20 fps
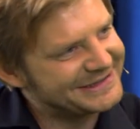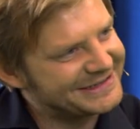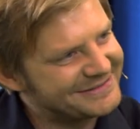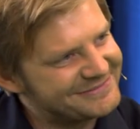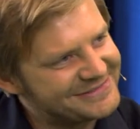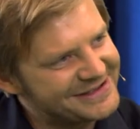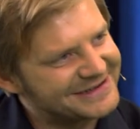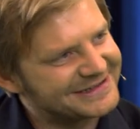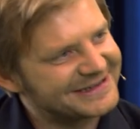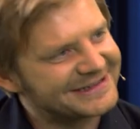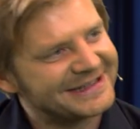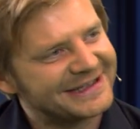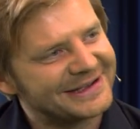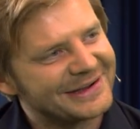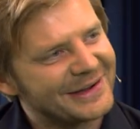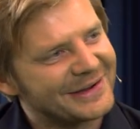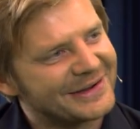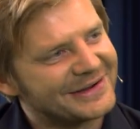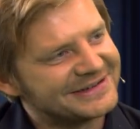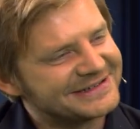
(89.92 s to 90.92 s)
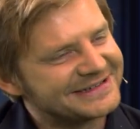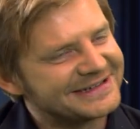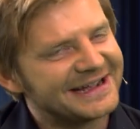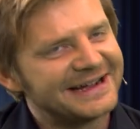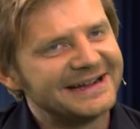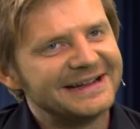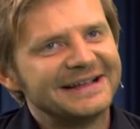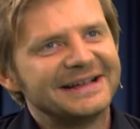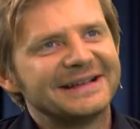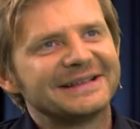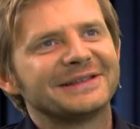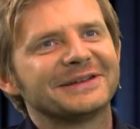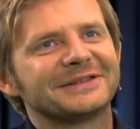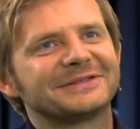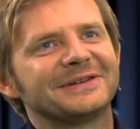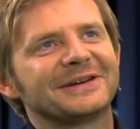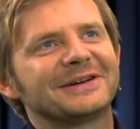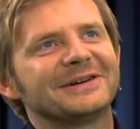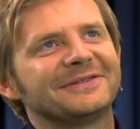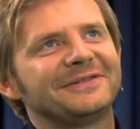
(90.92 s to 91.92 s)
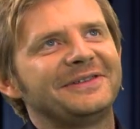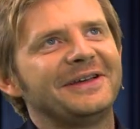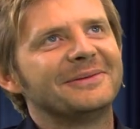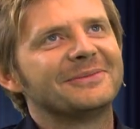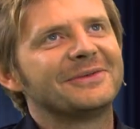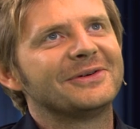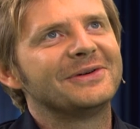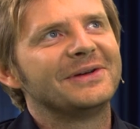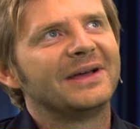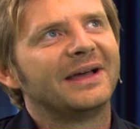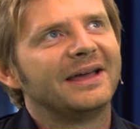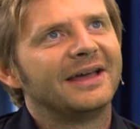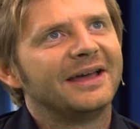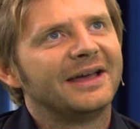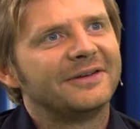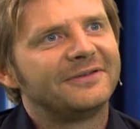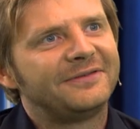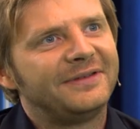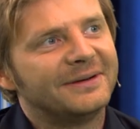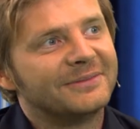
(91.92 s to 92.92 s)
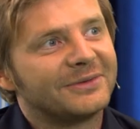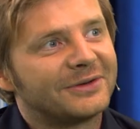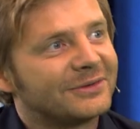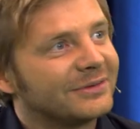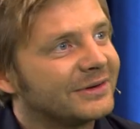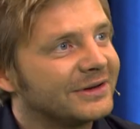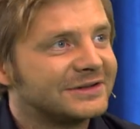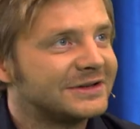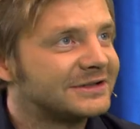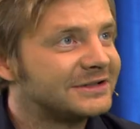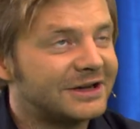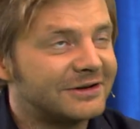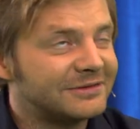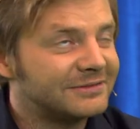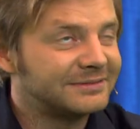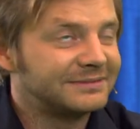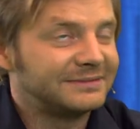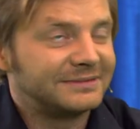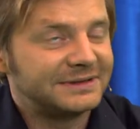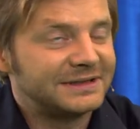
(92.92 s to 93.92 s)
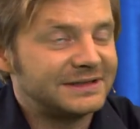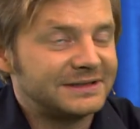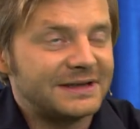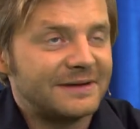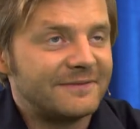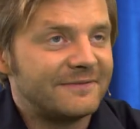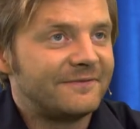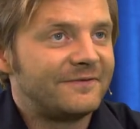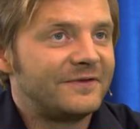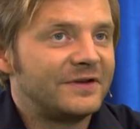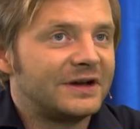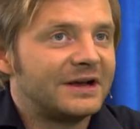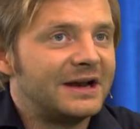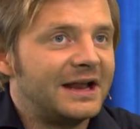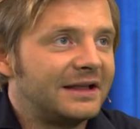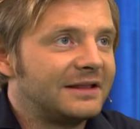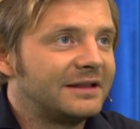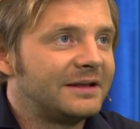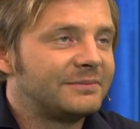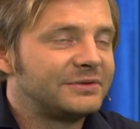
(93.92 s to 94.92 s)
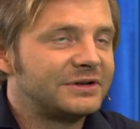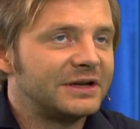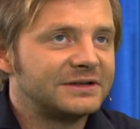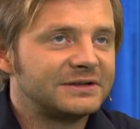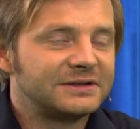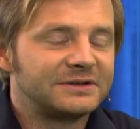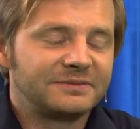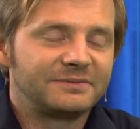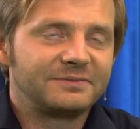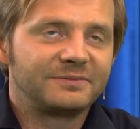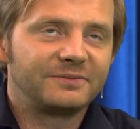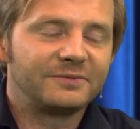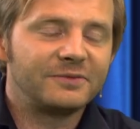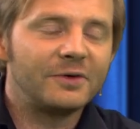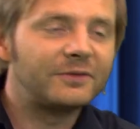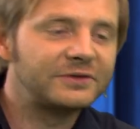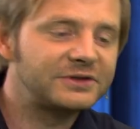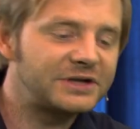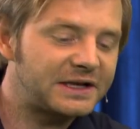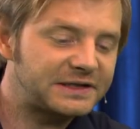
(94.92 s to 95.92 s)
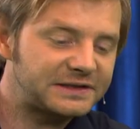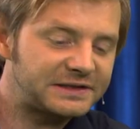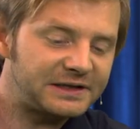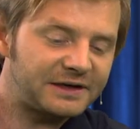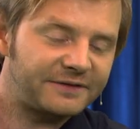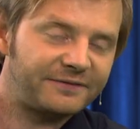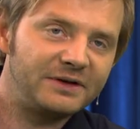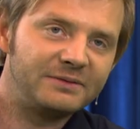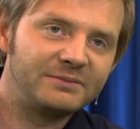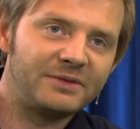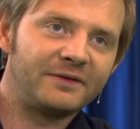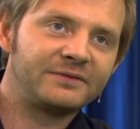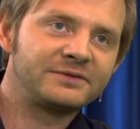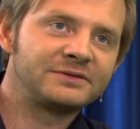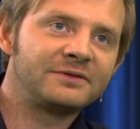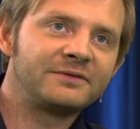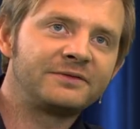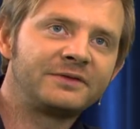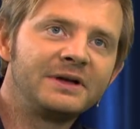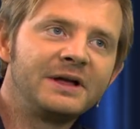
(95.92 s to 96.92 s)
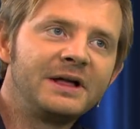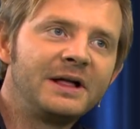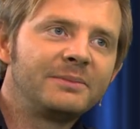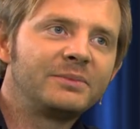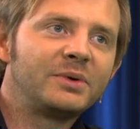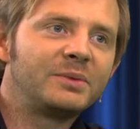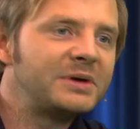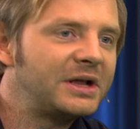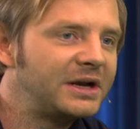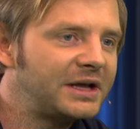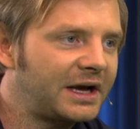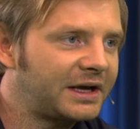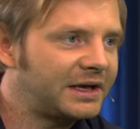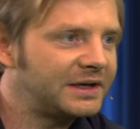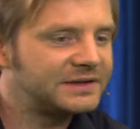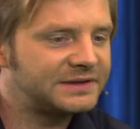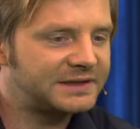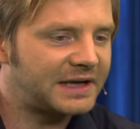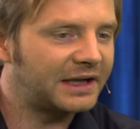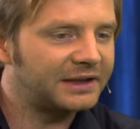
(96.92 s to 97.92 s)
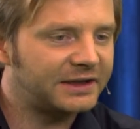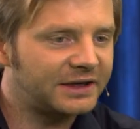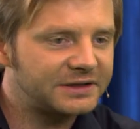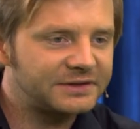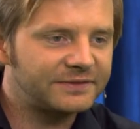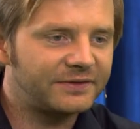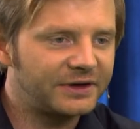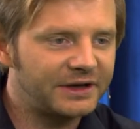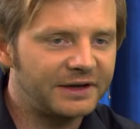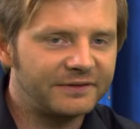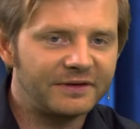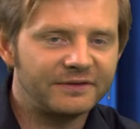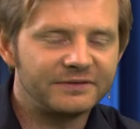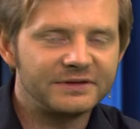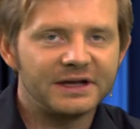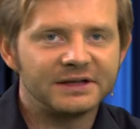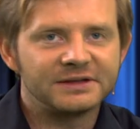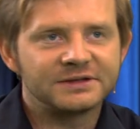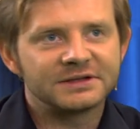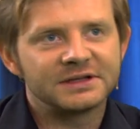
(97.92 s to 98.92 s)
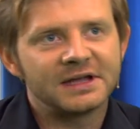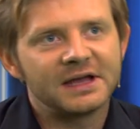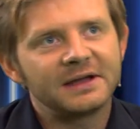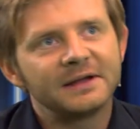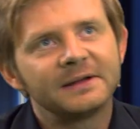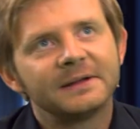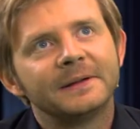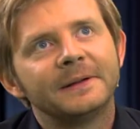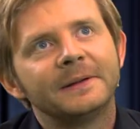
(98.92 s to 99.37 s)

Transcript: że bierze tego gościa do swojego filmu. Film, który został gdzieś tam wyklęty przez ówczesnych filmowców, bo mieli jakieś zadry swoje wewnętrzne.